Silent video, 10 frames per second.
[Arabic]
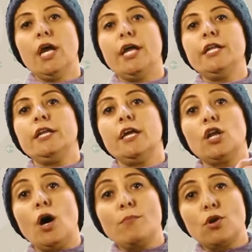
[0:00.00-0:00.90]
أن
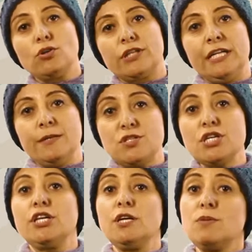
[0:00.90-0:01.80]
الأمراض اللي
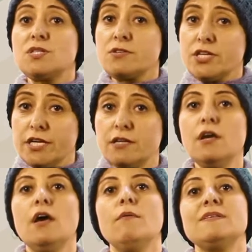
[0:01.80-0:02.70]
بتيجي للمصريين
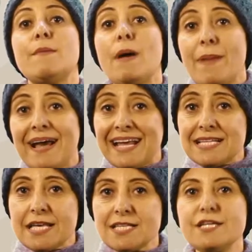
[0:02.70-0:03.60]
سببها
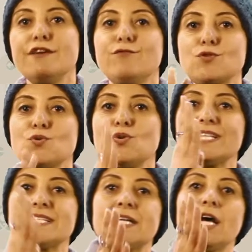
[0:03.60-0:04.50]
الاساسي فصول
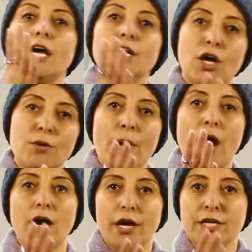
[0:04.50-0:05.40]
السنه
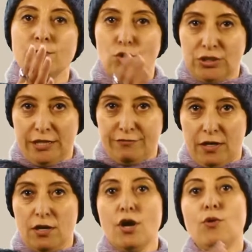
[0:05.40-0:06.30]
الاربعه المختلفه
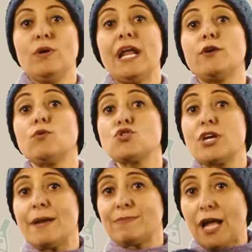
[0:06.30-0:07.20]

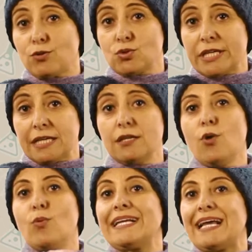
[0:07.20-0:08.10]
والايكولوجيه بتاعته ديت
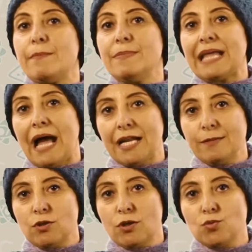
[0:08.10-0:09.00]
والكلام بتاع علي
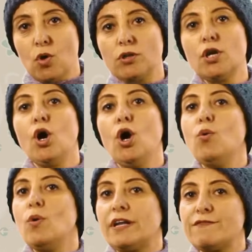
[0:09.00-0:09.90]
بن رضوان
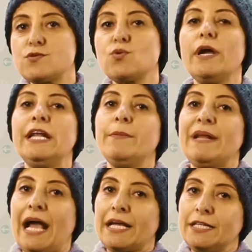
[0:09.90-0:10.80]
هو نفسه اللي
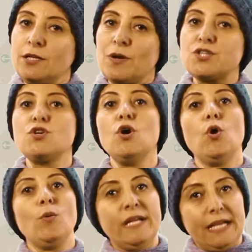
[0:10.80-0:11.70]
بنحكيه دلوقتي
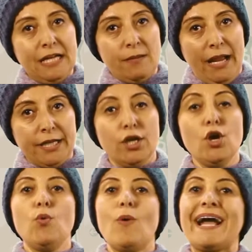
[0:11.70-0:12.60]
وبنتكلم عليه
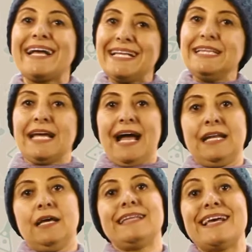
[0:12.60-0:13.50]
واكد لي
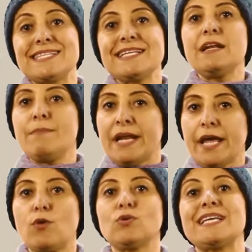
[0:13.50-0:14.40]
على تاثير
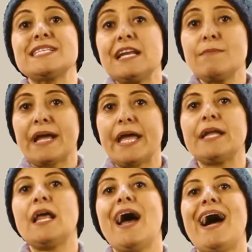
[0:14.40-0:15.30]
المناخ وتاثير
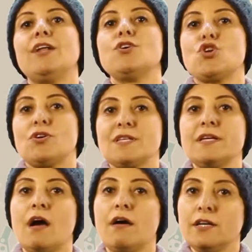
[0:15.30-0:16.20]
المكان على
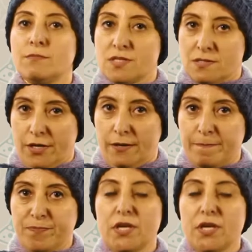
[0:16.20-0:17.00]
الشخصيه المصريه